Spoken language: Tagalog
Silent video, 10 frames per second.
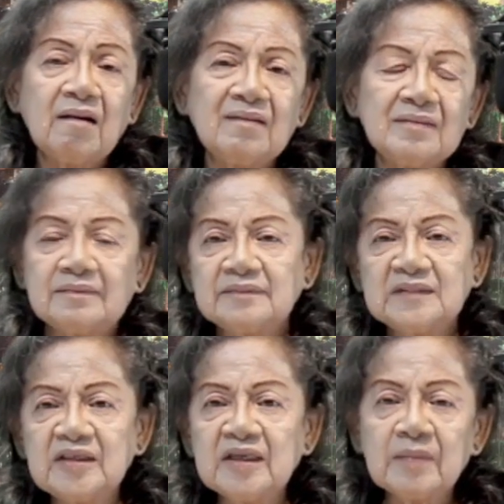uh,
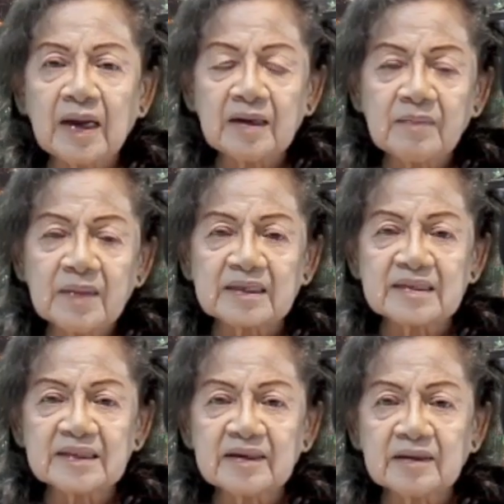hindi
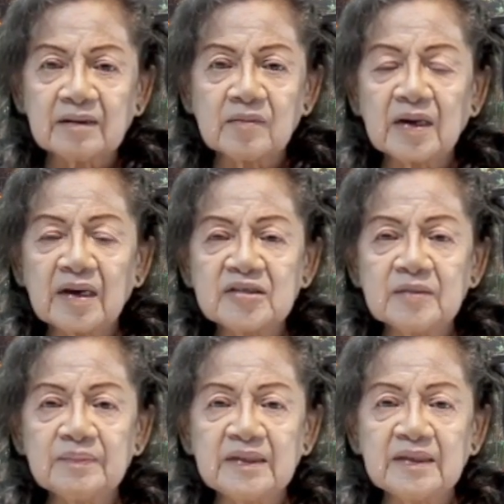makalabas kasi ang
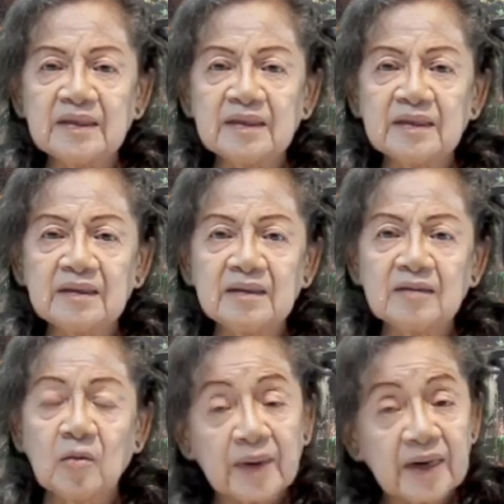mga
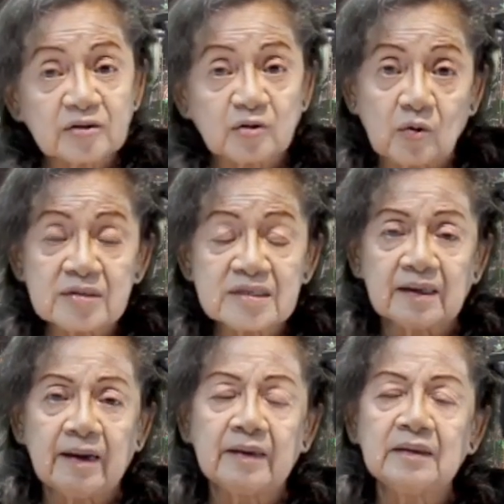jeepney
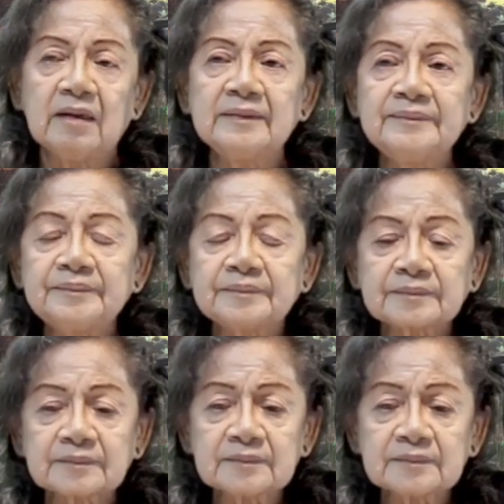operators ay uh,